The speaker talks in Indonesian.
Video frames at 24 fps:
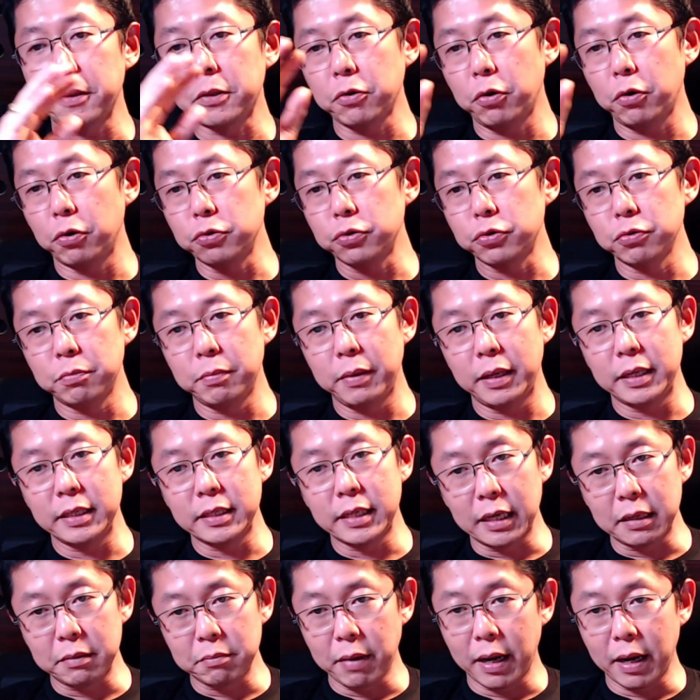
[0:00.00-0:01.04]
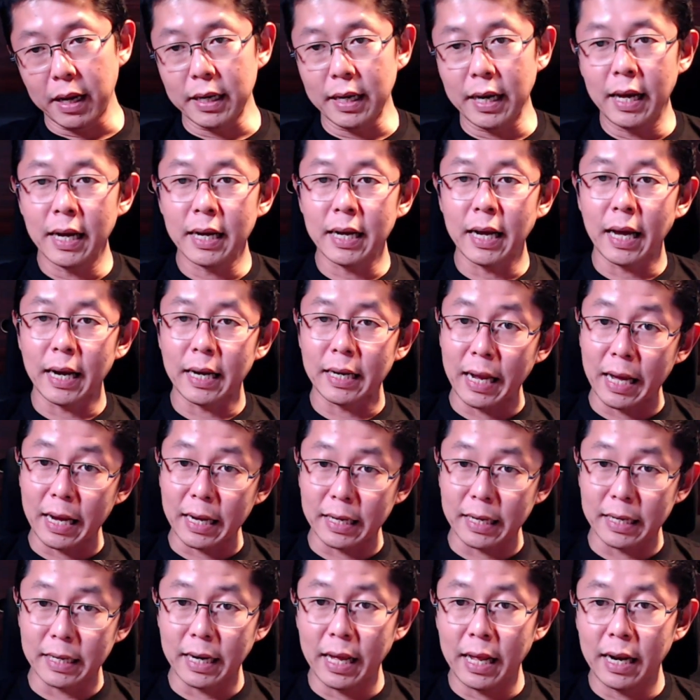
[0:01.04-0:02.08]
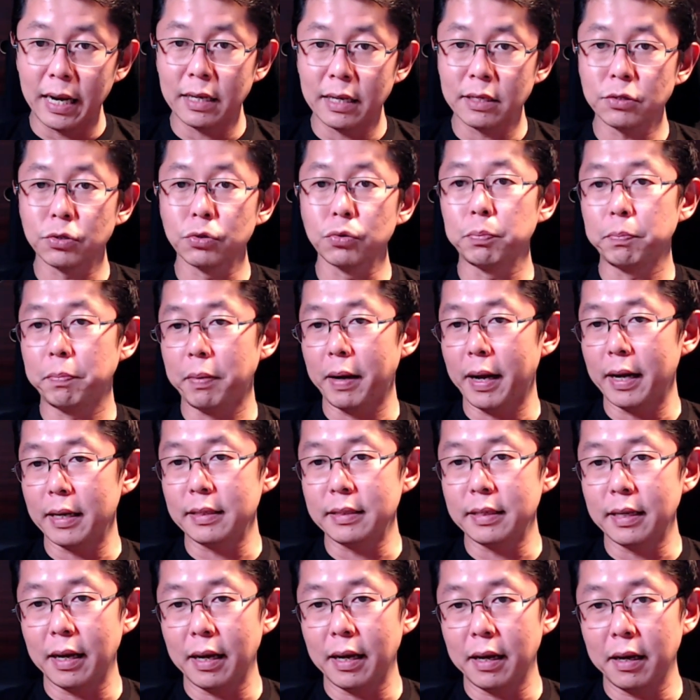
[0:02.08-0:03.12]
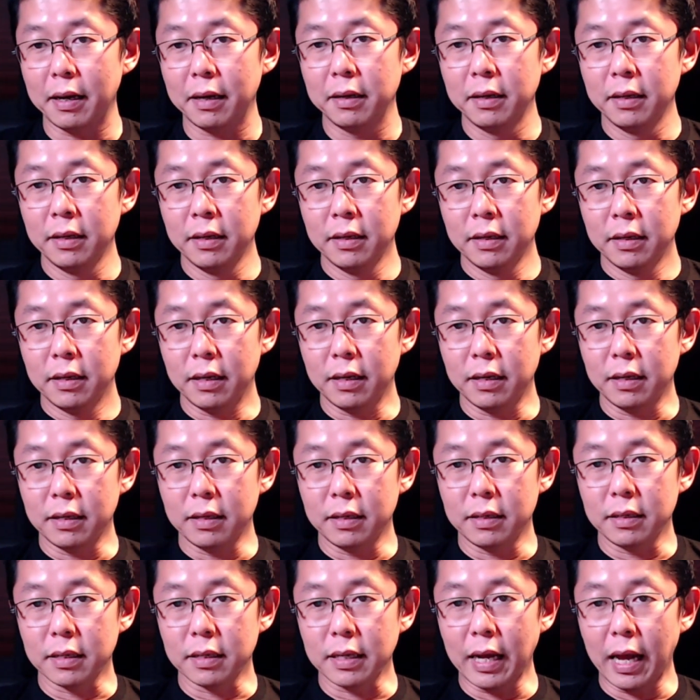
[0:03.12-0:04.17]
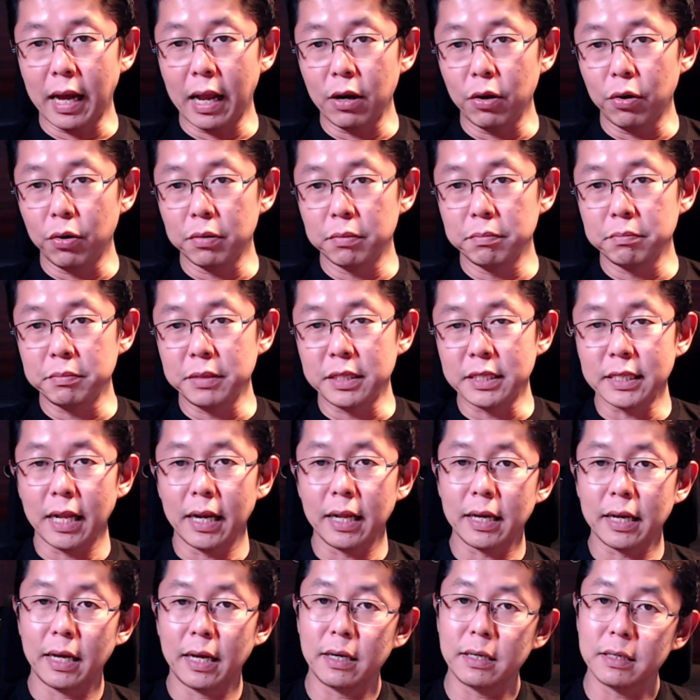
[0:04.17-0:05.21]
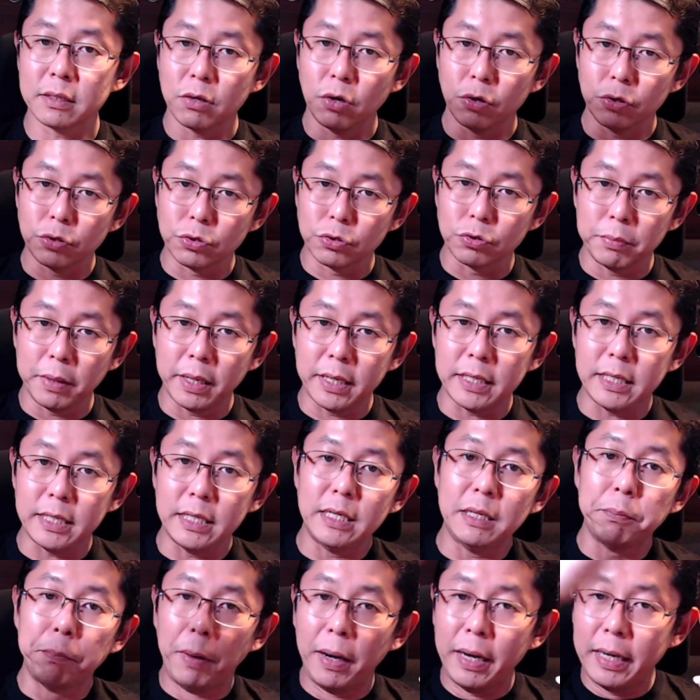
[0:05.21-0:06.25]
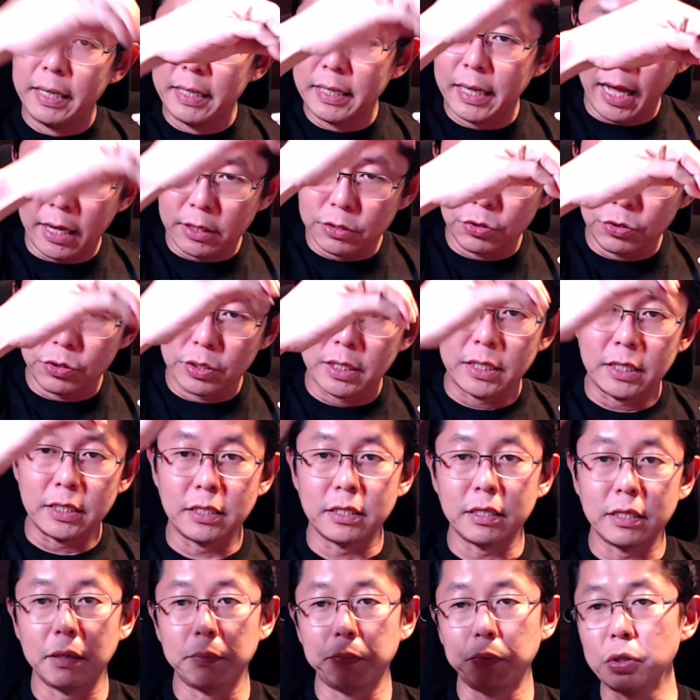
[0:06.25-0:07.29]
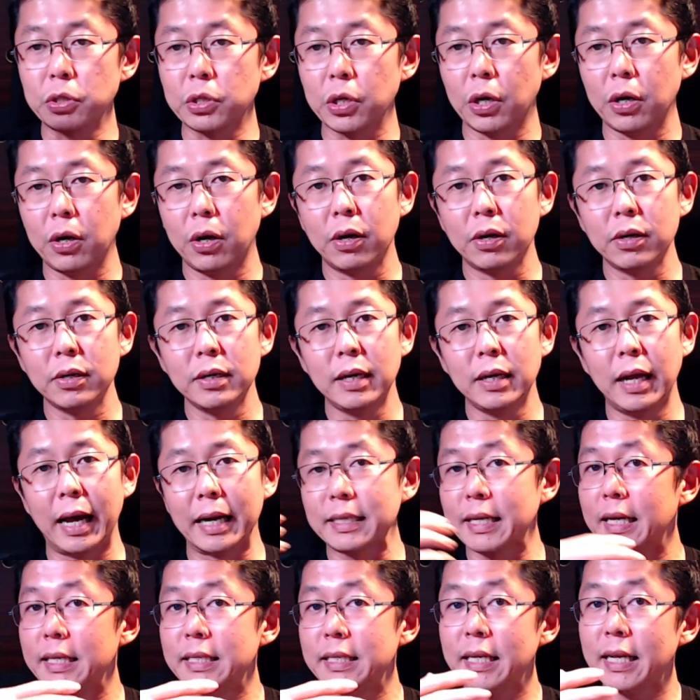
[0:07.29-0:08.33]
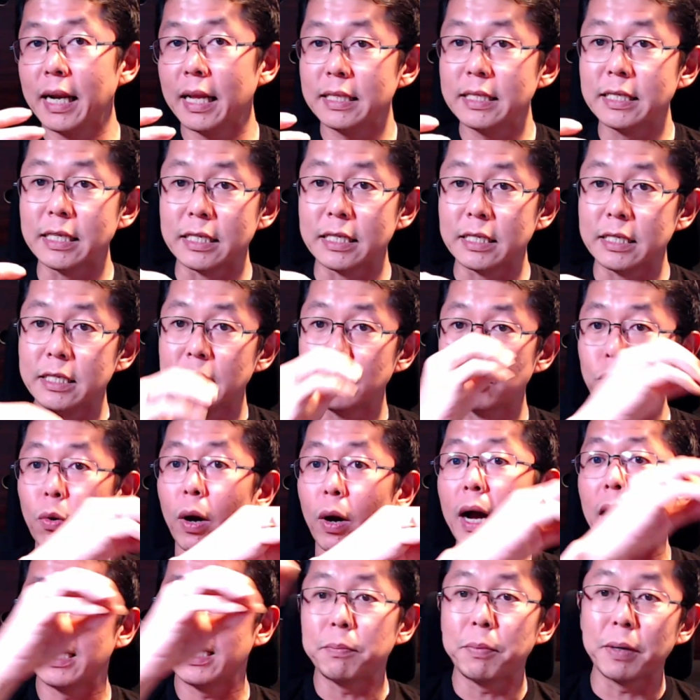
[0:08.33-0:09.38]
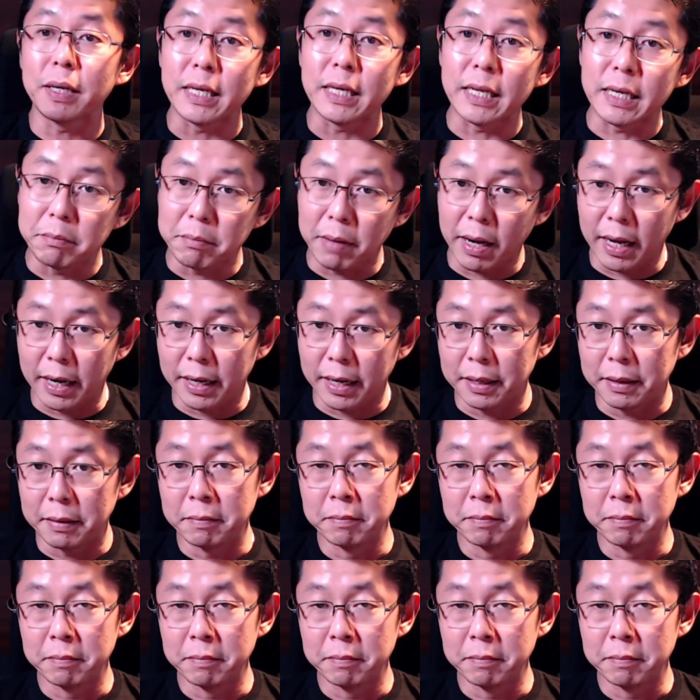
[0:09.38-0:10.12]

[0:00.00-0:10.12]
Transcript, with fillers: konsumen dari mana karena kenal supaya Uh, kalau misalkan konsumen ini beli langsung di distributor, harganya nanti jadinya dua kali pengiriman.